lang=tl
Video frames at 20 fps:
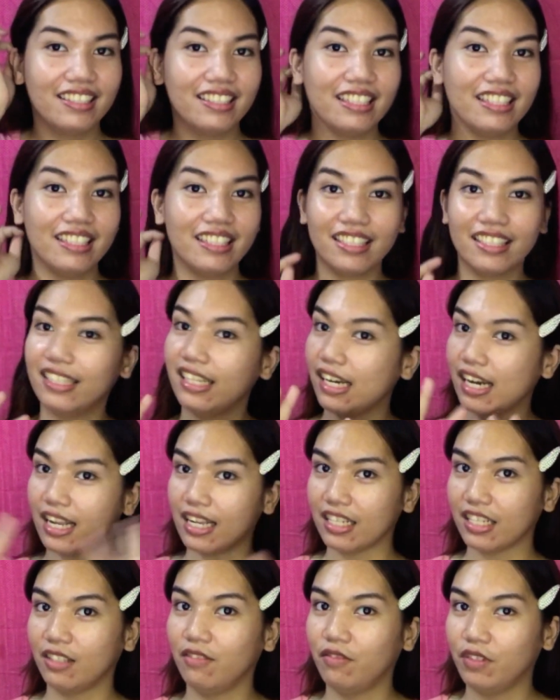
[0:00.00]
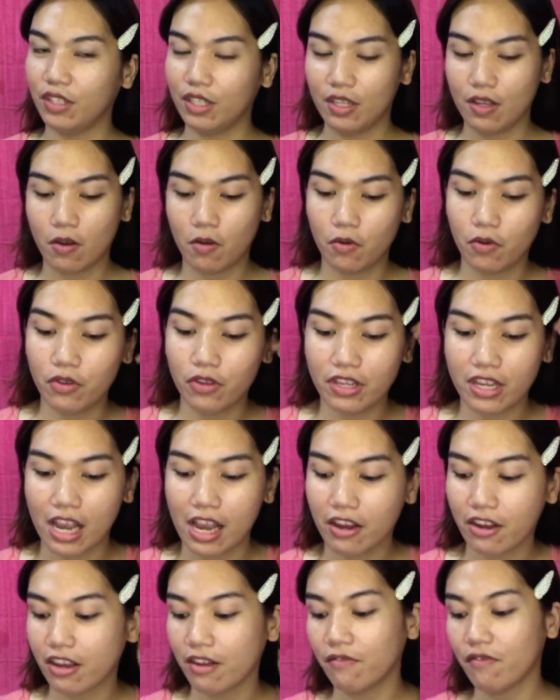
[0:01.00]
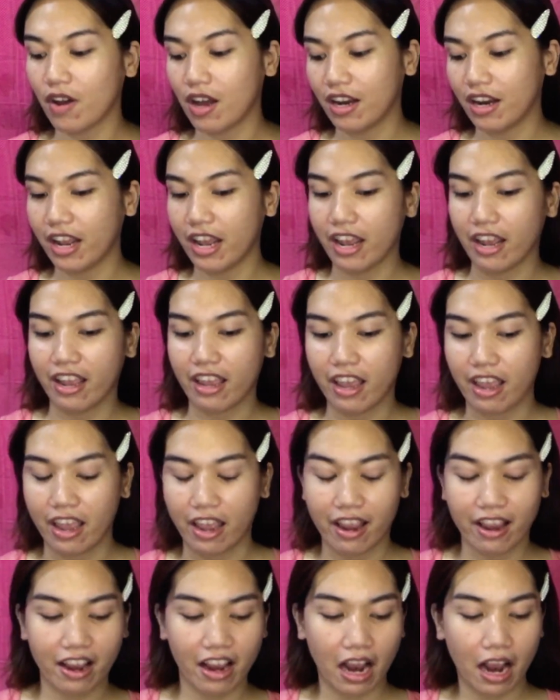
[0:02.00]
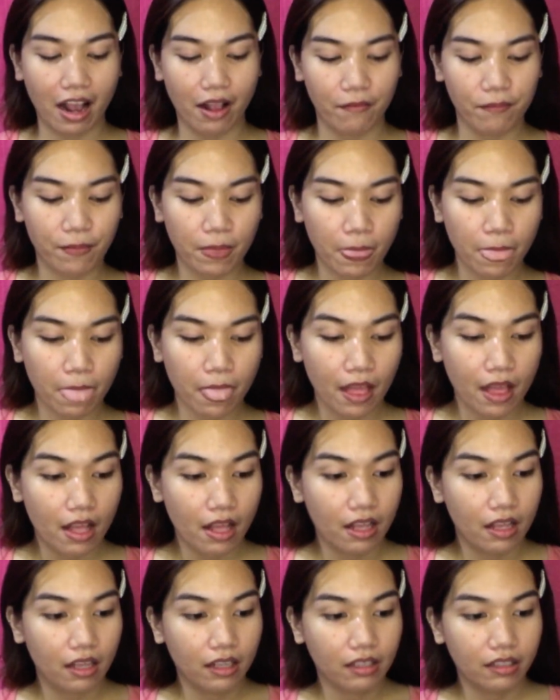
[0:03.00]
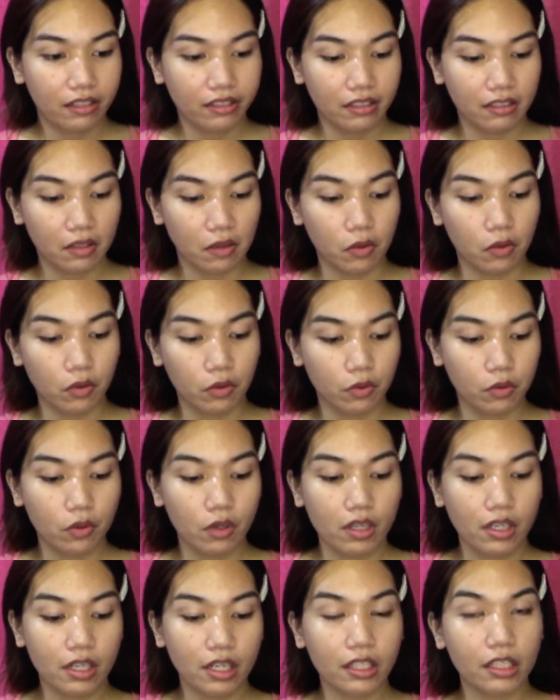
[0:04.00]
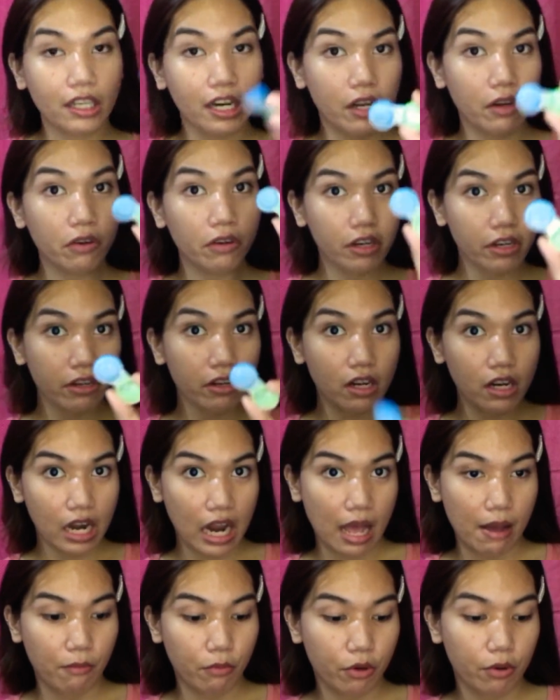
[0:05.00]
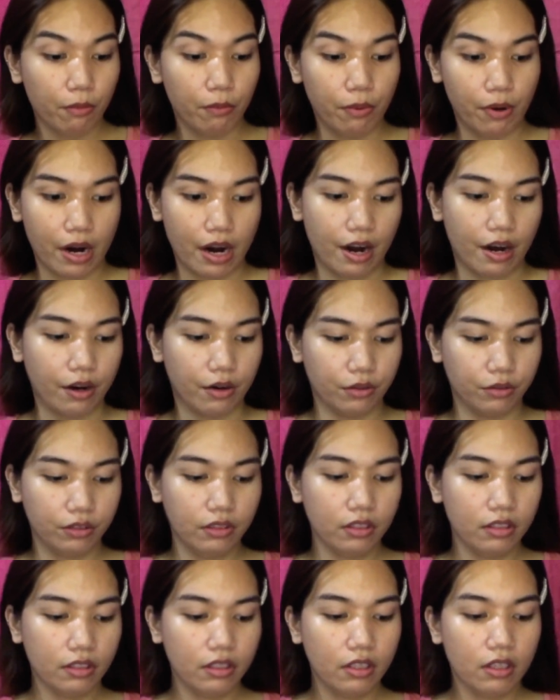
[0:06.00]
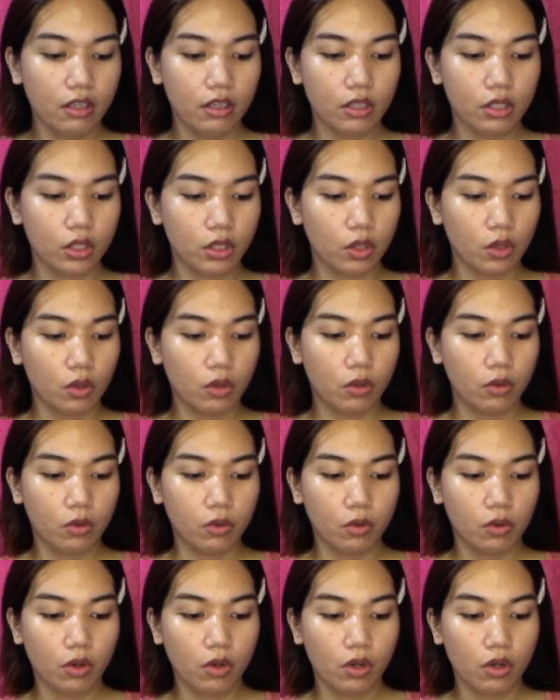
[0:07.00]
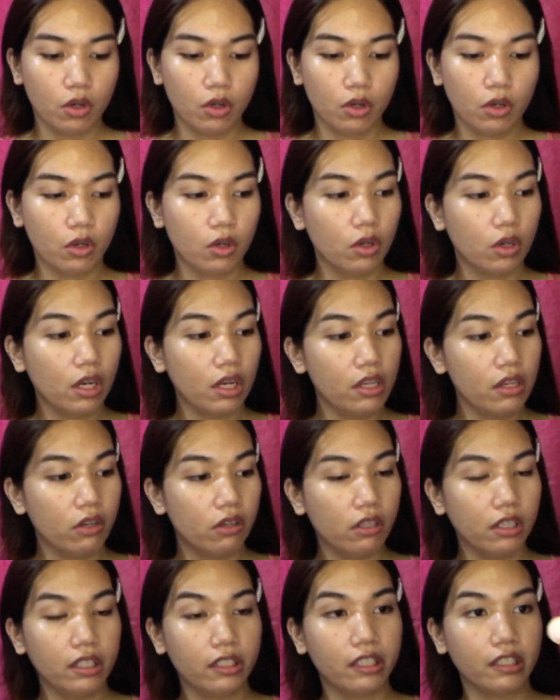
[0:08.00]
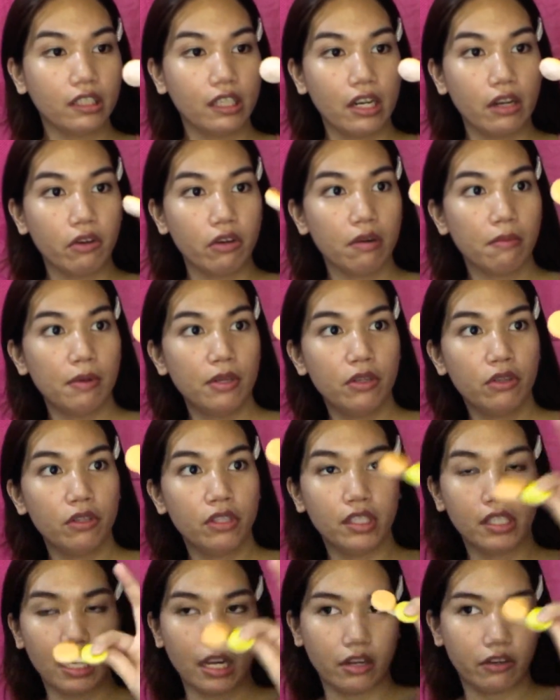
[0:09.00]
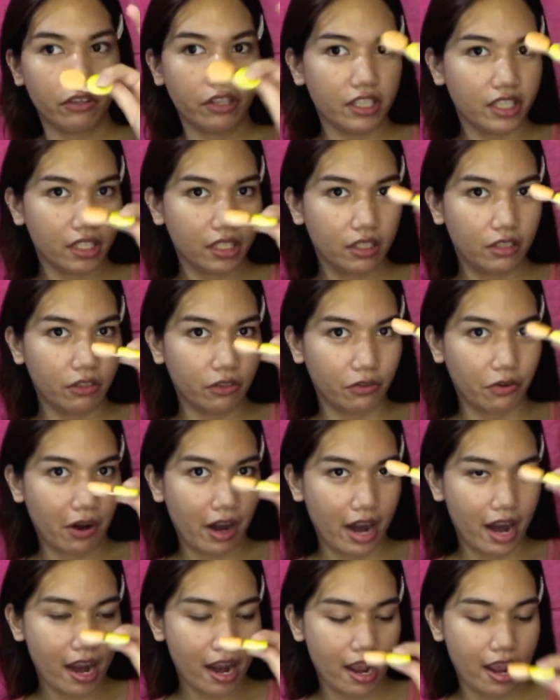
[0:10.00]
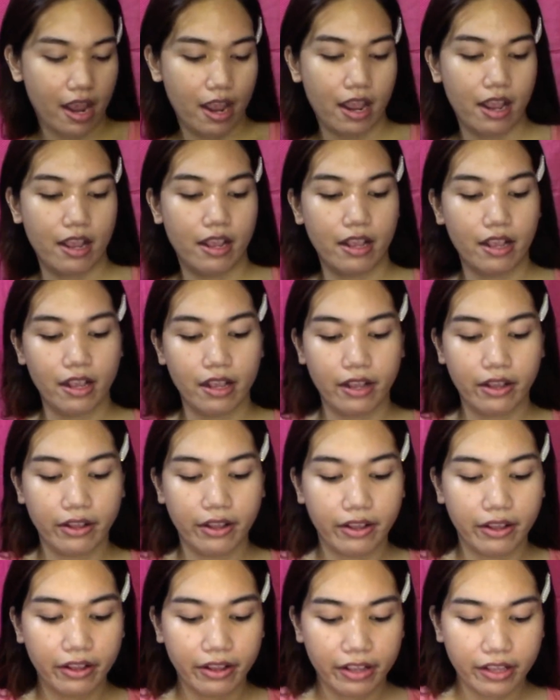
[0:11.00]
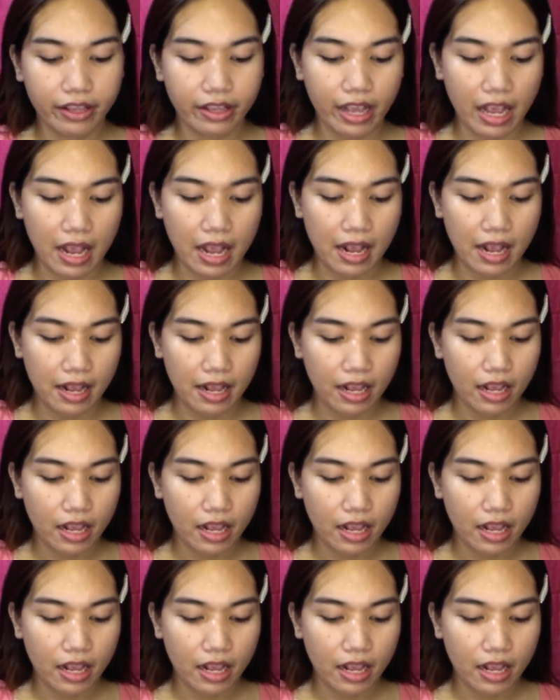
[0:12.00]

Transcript: since the last video, yun nga, ni Vanna Ek Ek. So, natry ko na yung Glamour Brown. So, ngayon, itatry ko naman yung Secris Gray. Okay.